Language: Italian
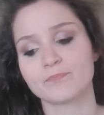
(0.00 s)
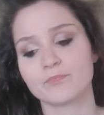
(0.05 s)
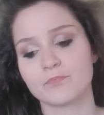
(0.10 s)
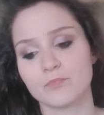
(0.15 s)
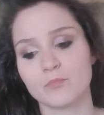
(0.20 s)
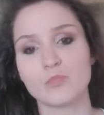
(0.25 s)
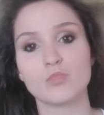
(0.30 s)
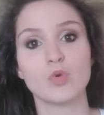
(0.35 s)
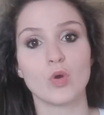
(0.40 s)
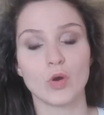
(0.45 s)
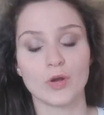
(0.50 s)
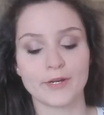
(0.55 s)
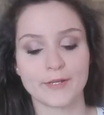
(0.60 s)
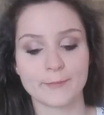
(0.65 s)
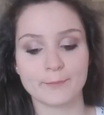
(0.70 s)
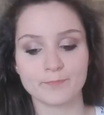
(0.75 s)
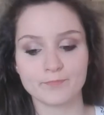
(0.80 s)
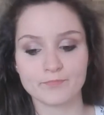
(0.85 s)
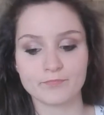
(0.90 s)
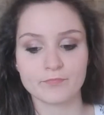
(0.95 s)
buone
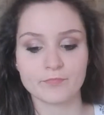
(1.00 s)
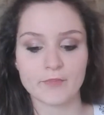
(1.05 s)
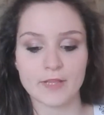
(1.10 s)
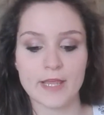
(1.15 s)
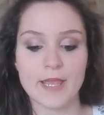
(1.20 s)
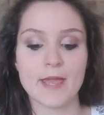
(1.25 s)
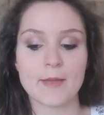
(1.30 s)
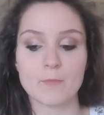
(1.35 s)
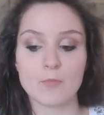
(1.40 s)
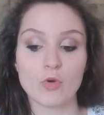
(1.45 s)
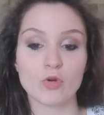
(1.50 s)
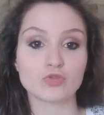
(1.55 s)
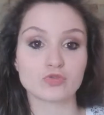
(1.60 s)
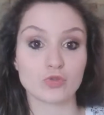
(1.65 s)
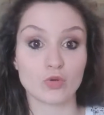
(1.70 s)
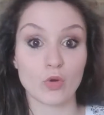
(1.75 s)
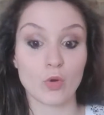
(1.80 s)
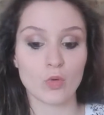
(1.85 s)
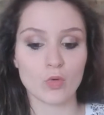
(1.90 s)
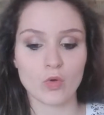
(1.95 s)
e
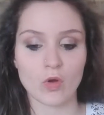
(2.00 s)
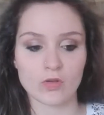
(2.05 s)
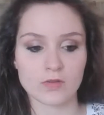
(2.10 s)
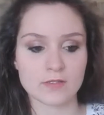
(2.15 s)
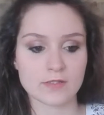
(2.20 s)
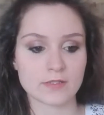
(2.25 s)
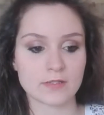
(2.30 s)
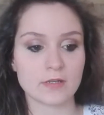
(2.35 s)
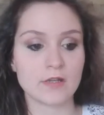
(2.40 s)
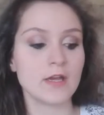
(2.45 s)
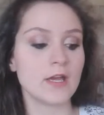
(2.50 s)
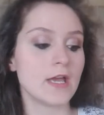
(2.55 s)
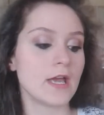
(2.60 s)
molto low cost